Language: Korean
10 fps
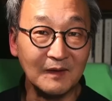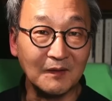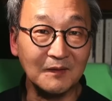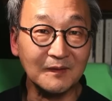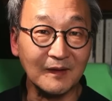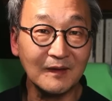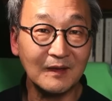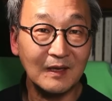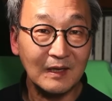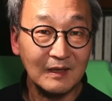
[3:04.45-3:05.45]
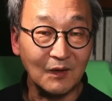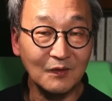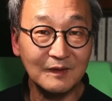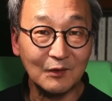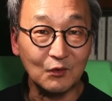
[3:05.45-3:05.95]
예컨대
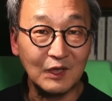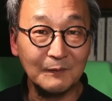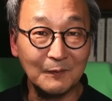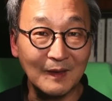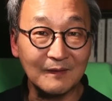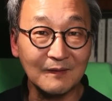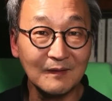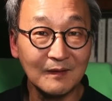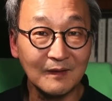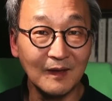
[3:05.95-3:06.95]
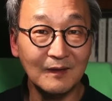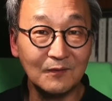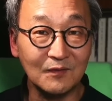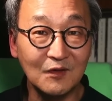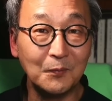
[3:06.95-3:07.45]
현대 로템이 만든 케이
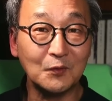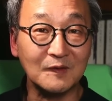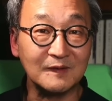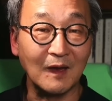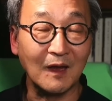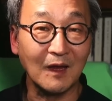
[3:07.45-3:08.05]
투 흑표전차,